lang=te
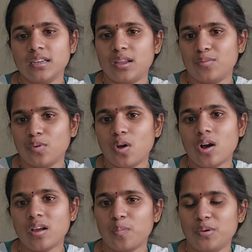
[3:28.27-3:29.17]
నేను
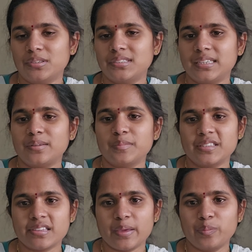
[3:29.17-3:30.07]
బ్లాగ్ అప్లోడ్ చేయడం
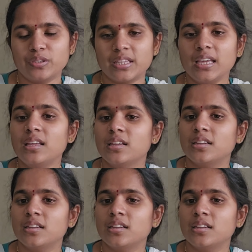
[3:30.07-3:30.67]
మిస్ అయిపోతే